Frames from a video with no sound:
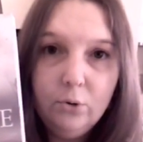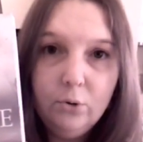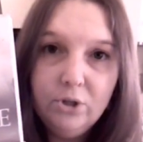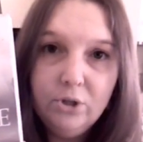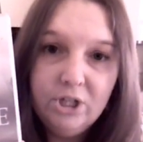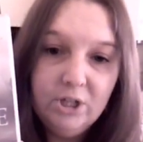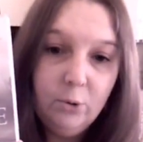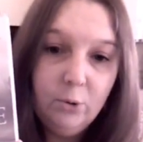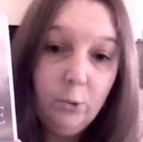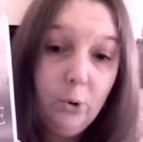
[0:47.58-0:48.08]

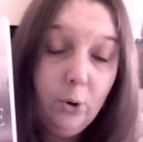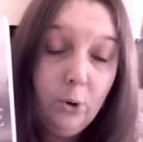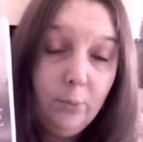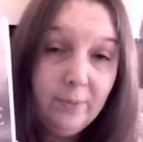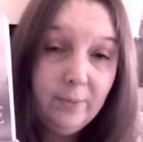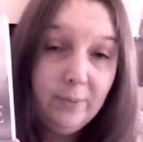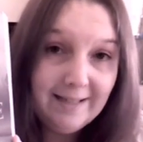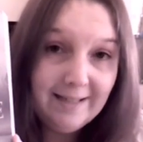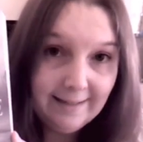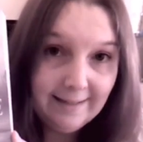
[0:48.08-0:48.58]
j'ai encore
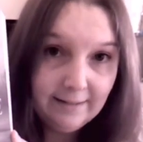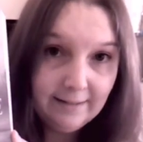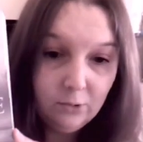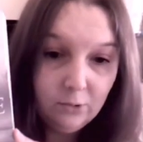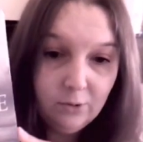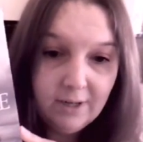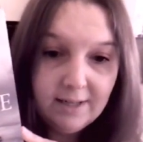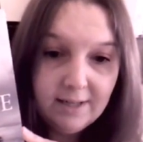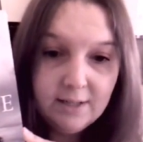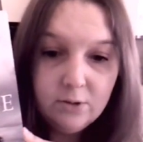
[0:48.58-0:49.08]
des
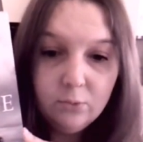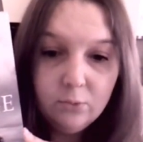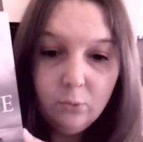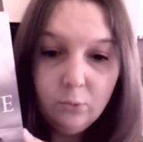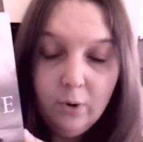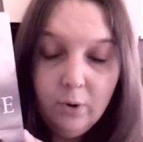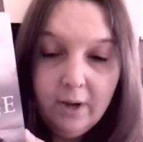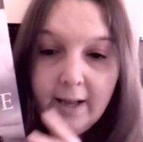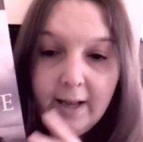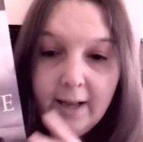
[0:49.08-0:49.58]

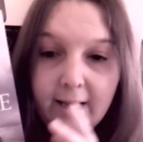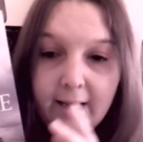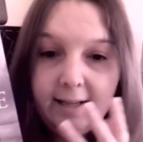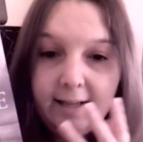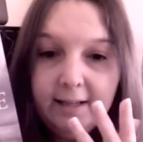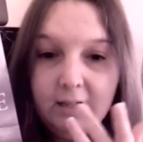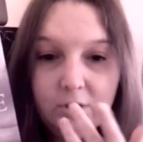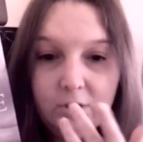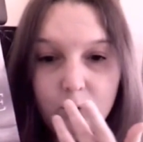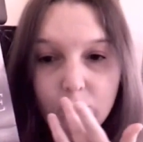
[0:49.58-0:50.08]
interrogations,
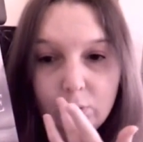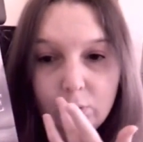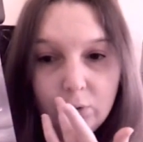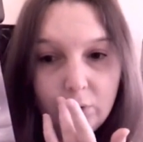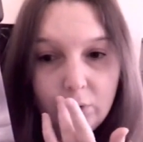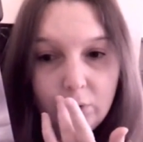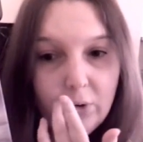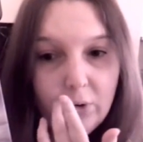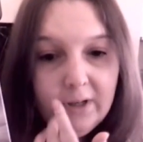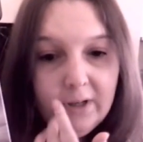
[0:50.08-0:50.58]
qu'il y a des choses
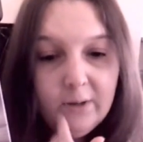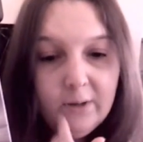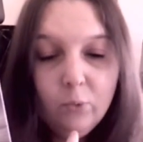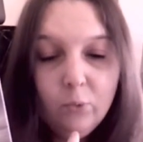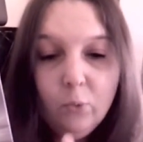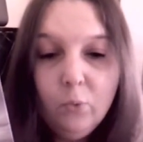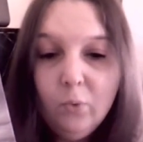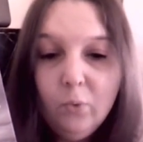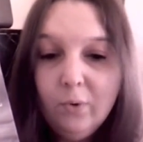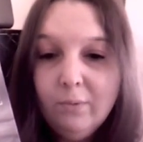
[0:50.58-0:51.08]
encore qui
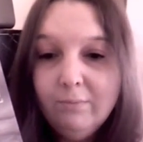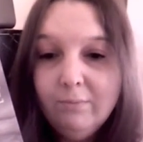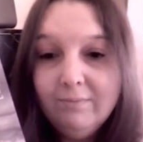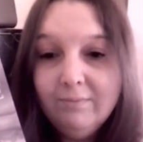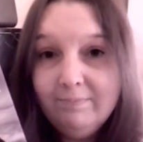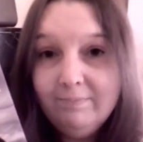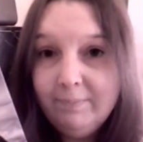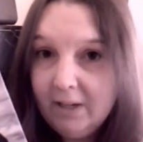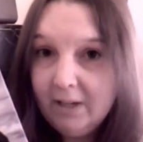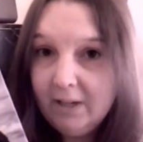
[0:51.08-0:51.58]
m'ont
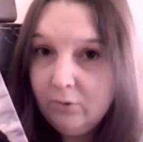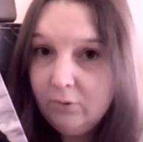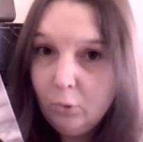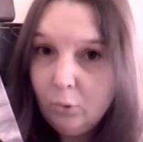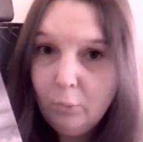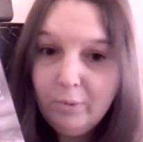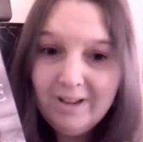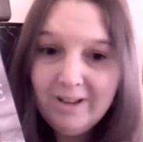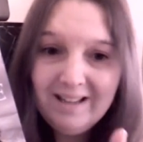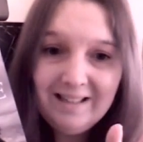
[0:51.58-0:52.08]

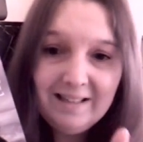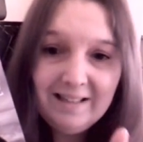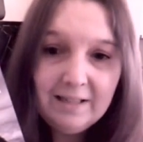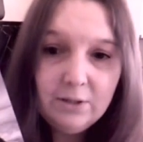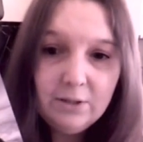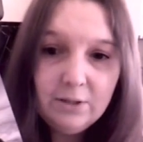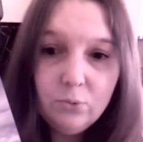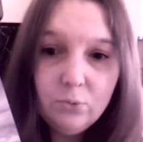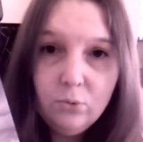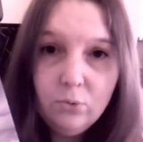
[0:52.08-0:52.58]
perturbée,
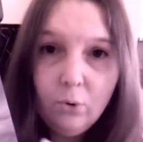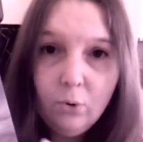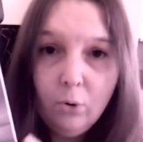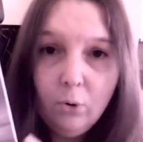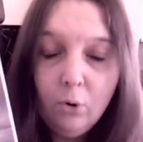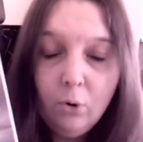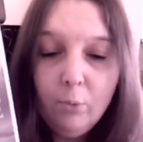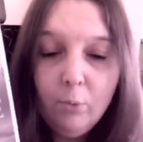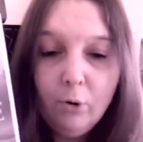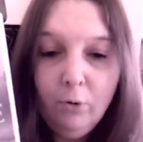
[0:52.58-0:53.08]
déçue dans le
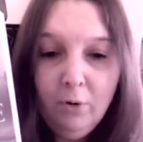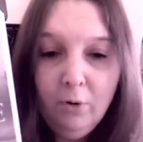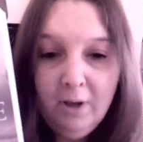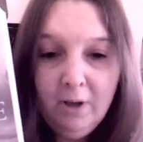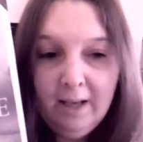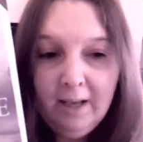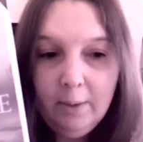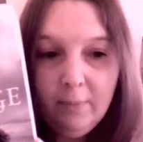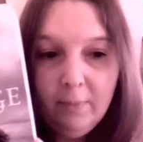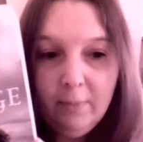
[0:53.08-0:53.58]
roman.
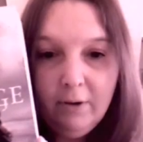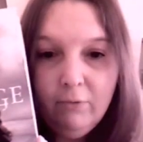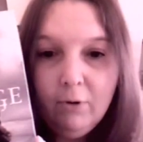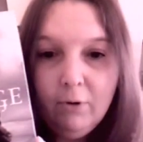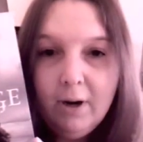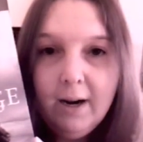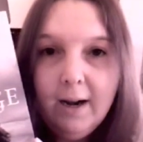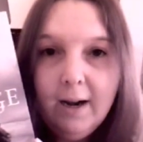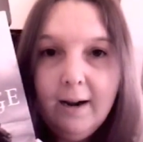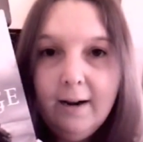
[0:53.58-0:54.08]
Mais
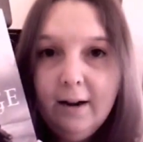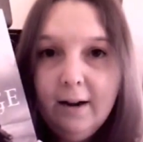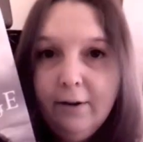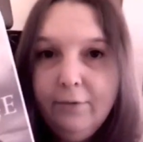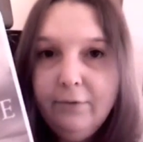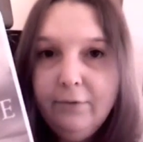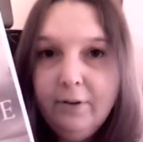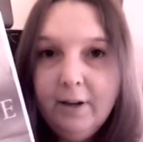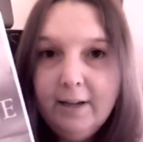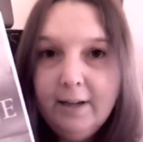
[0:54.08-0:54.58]
voilà, la
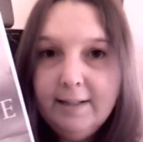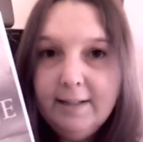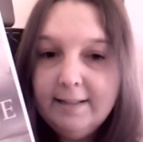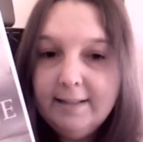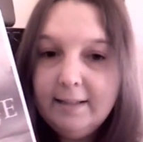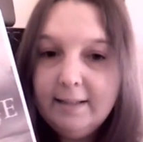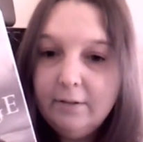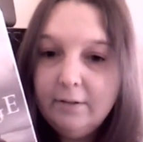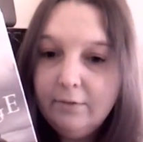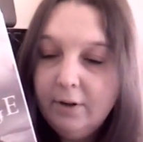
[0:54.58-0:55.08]
fin
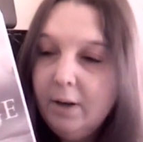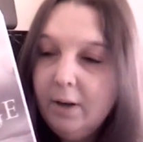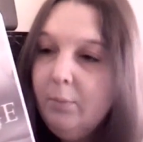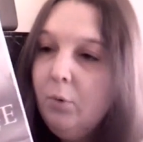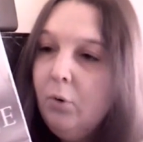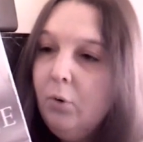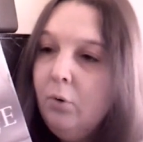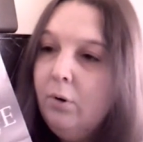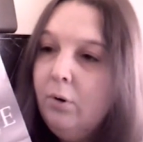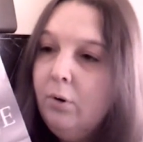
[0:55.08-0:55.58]
été
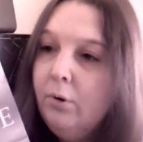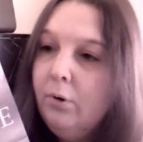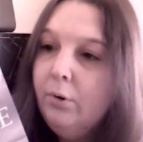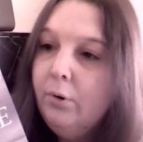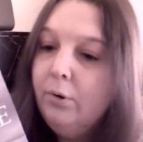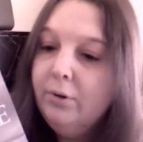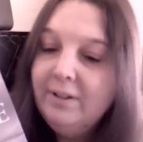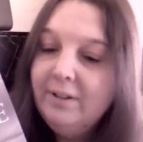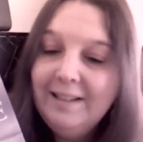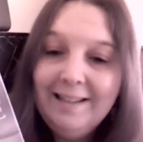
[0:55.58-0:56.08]
vraiment
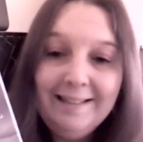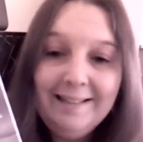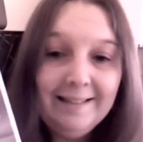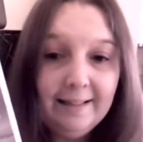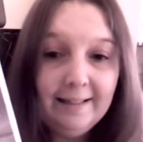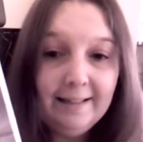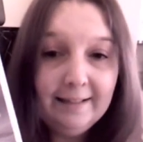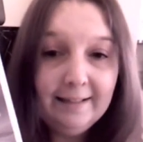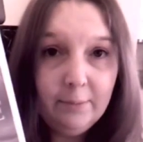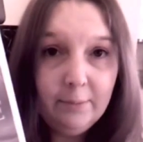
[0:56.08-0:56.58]
euh, très
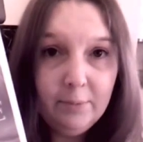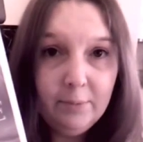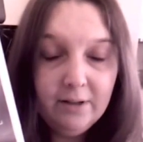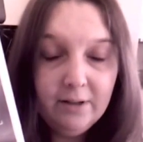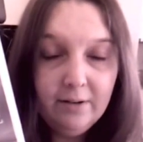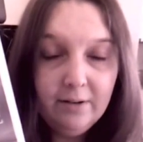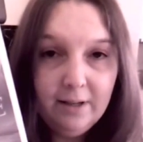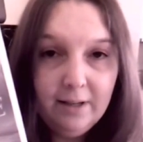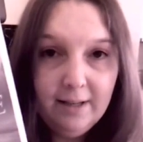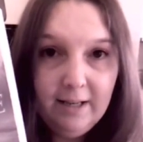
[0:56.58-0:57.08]
très très
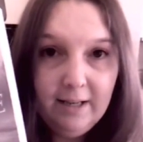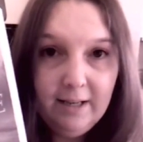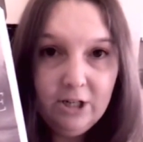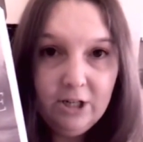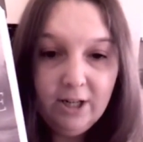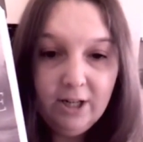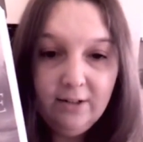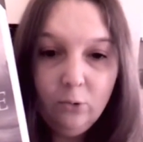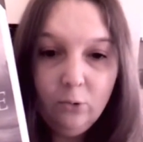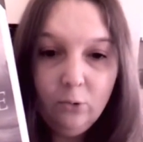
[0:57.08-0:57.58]
bien et
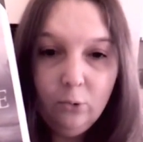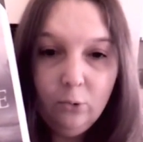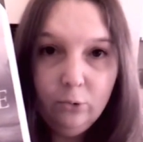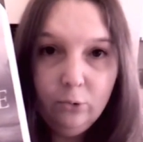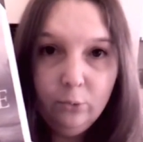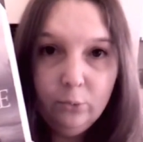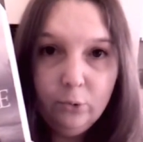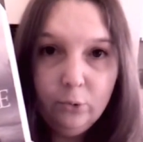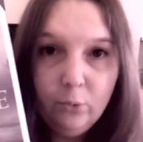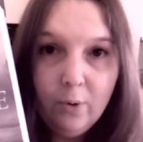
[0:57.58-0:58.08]
j'attends le
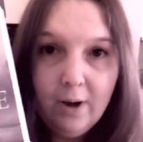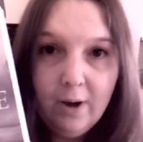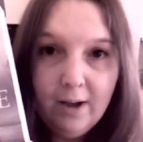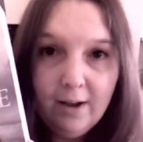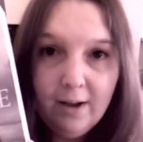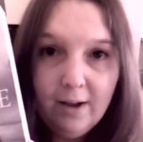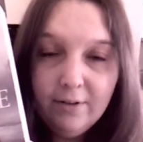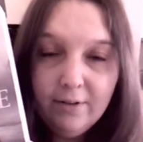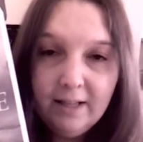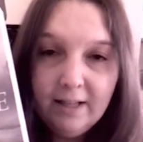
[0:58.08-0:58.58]
tome 3
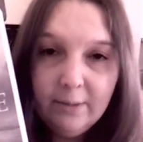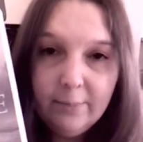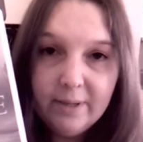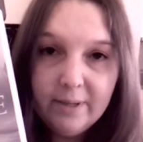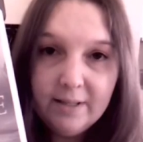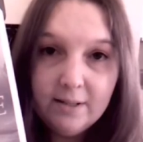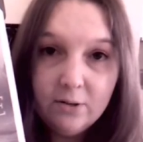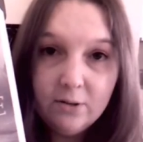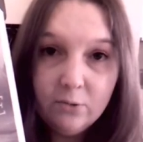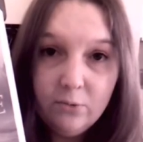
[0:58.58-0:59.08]
avec
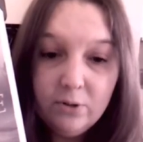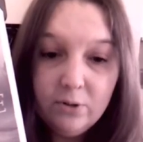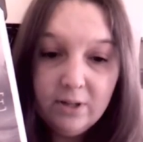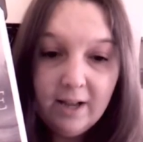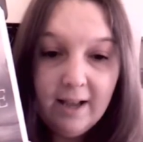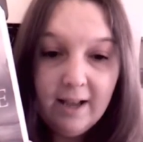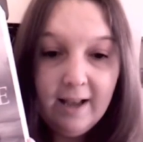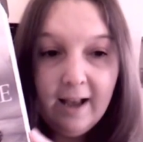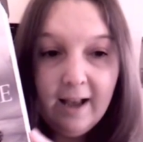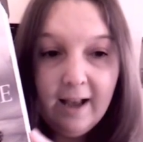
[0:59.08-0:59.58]
impatience,
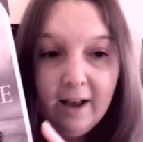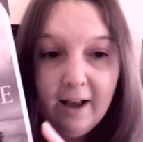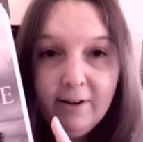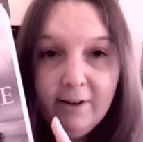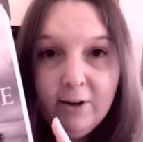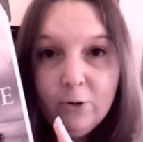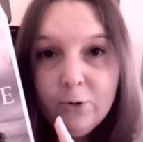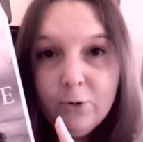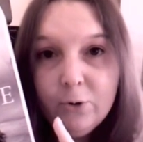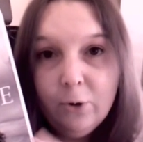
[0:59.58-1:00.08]

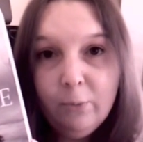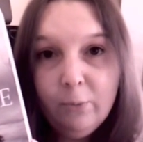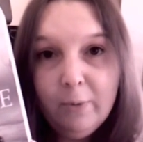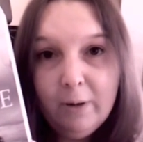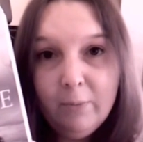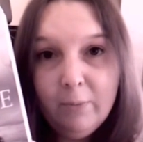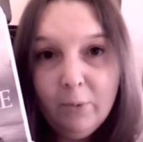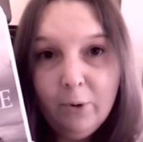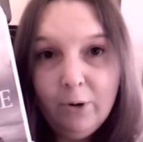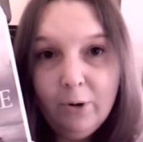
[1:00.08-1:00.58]
avec le seul
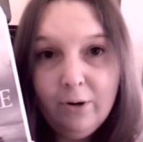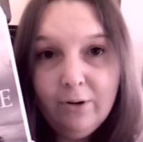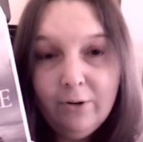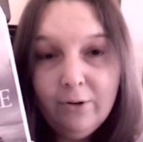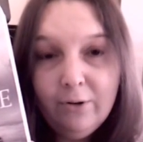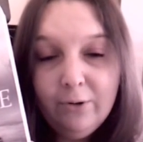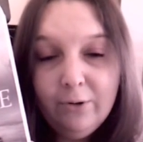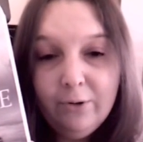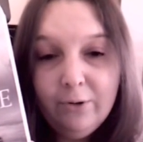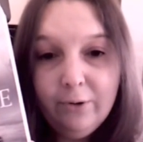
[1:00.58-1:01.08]
bémol
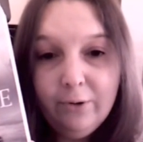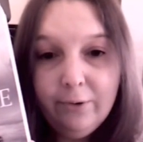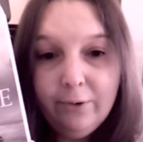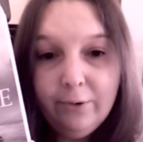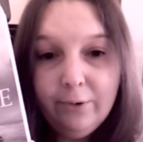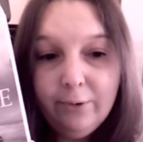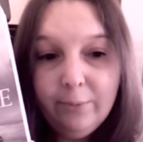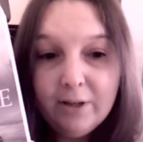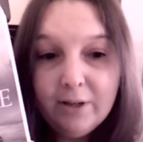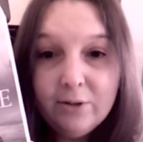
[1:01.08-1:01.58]
de,
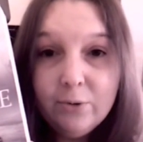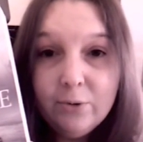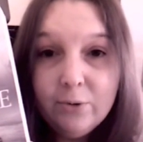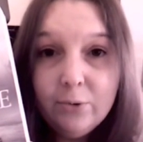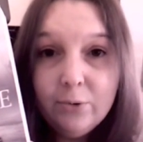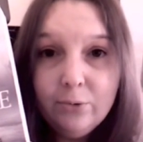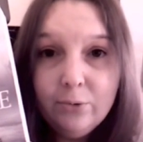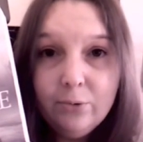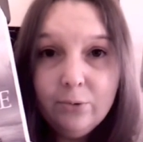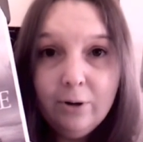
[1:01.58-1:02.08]
euh, bien
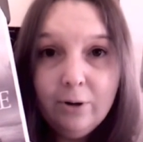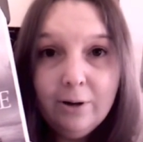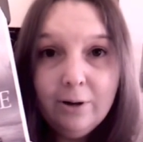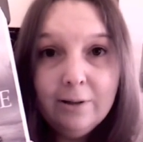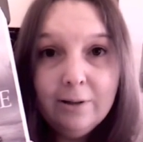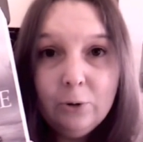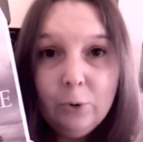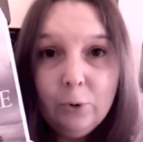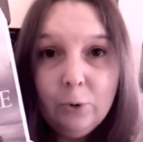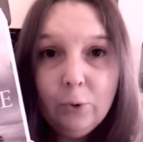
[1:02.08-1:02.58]
sûr,
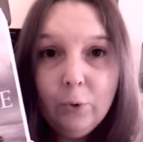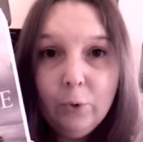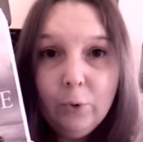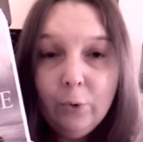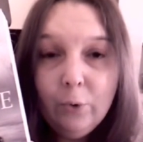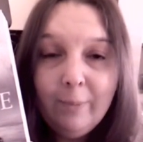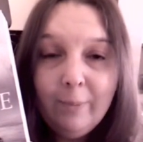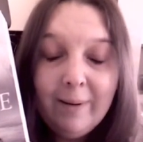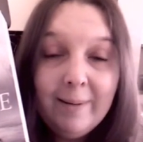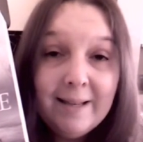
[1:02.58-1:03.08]

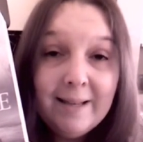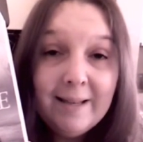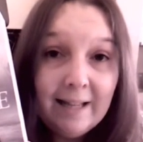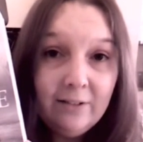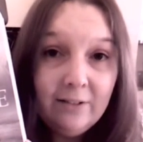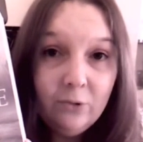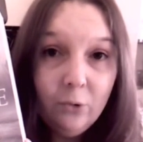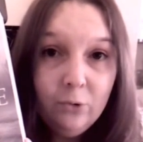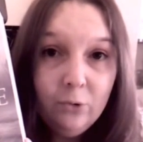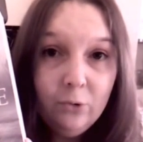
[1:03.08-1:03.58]
que mes
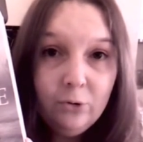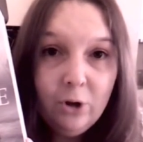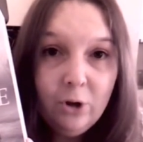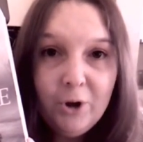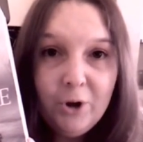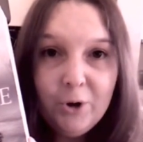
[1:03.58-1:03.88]
attentes